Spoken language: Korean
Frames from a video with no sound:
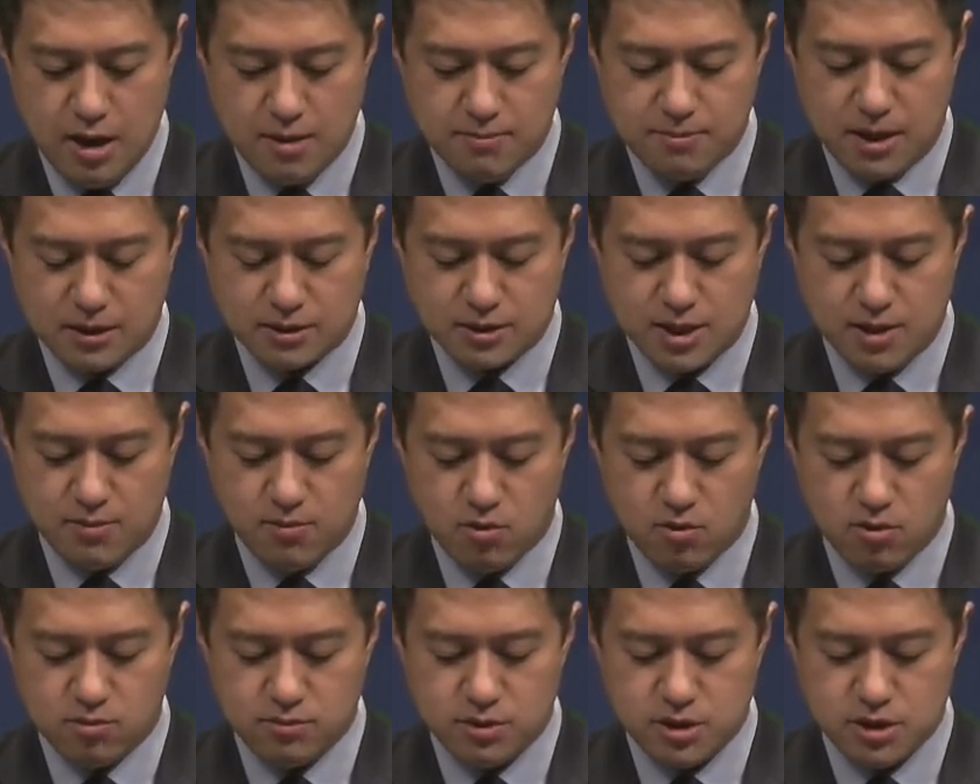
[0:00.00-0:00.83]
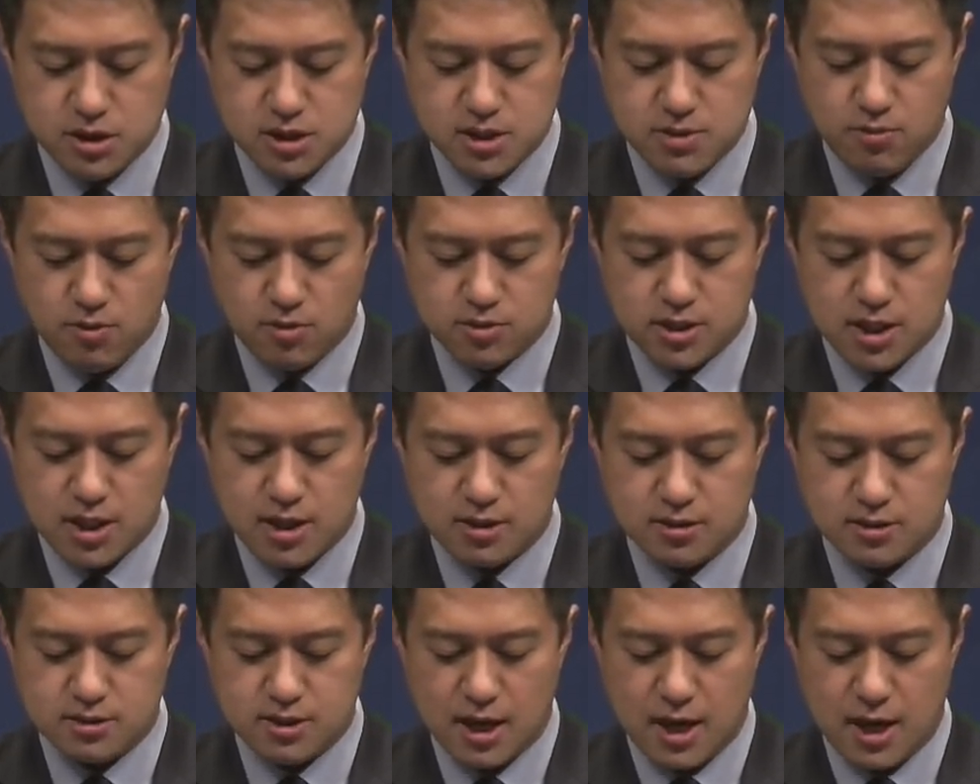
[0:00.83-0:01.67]
마태복음
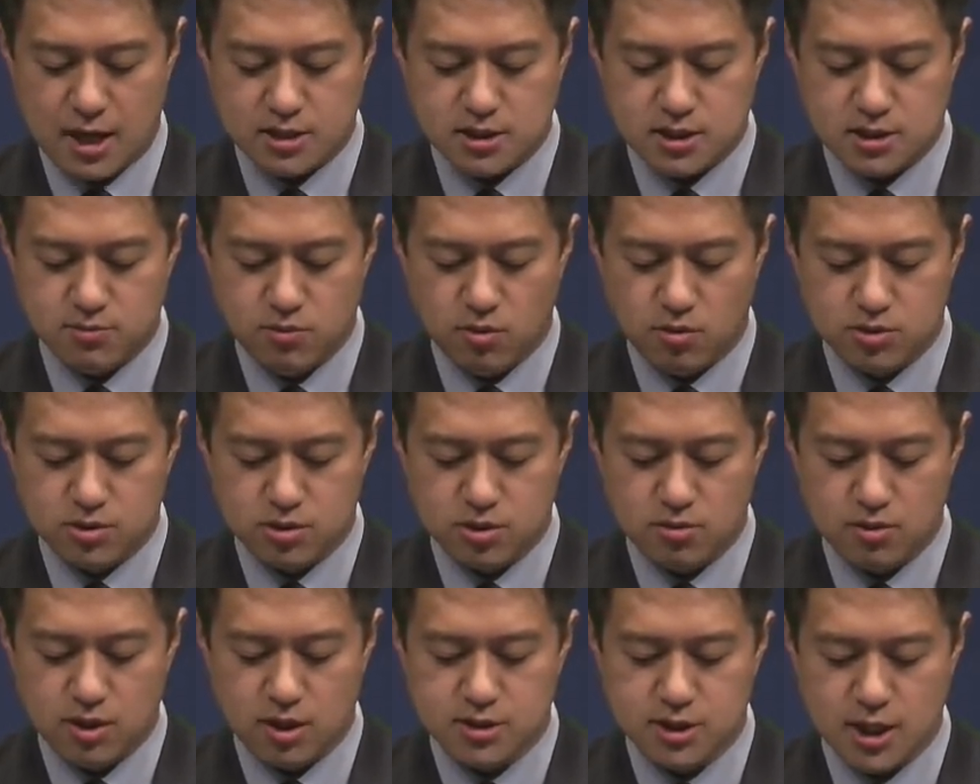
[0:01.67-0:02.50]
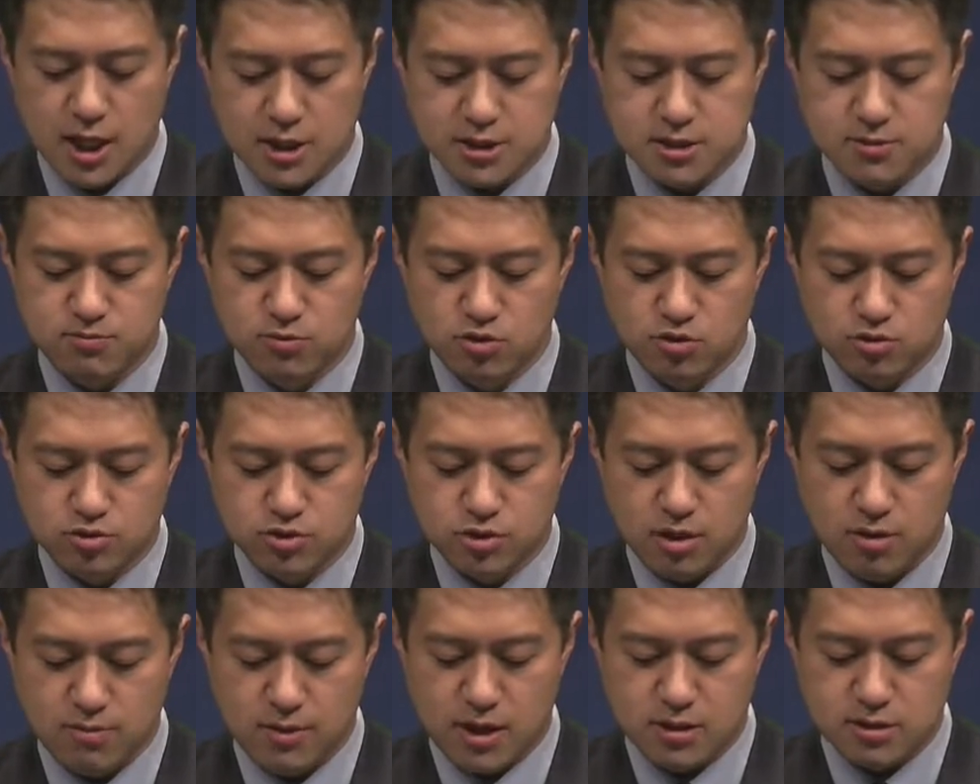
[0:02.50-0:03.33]
25장 45절과
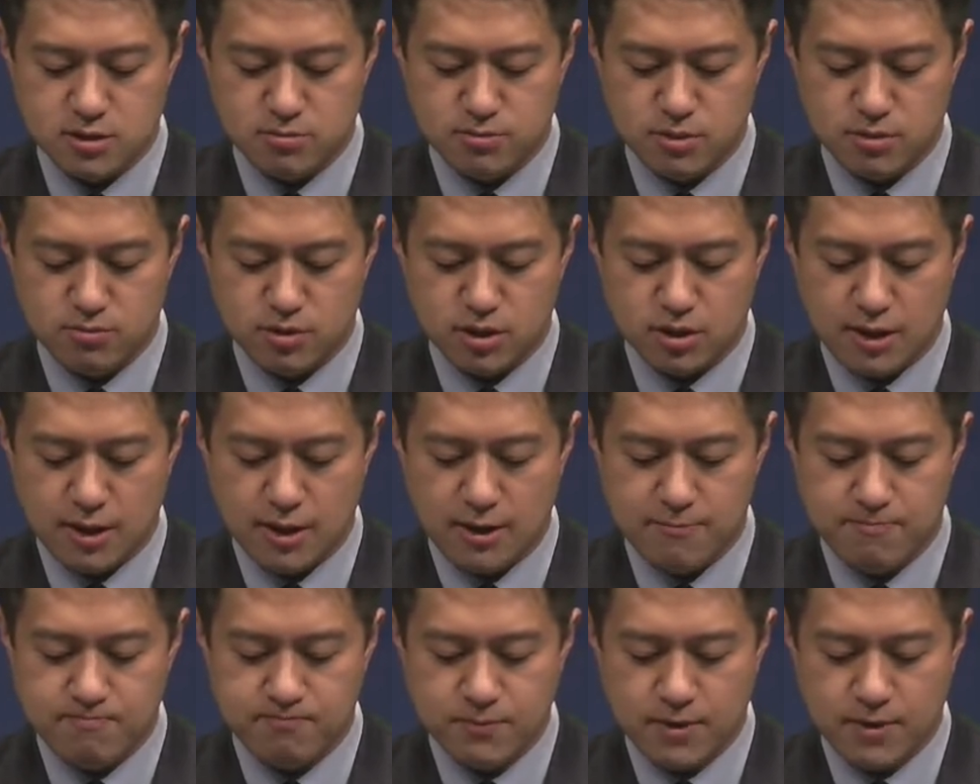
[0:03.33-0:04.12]
46절 말씀입니다.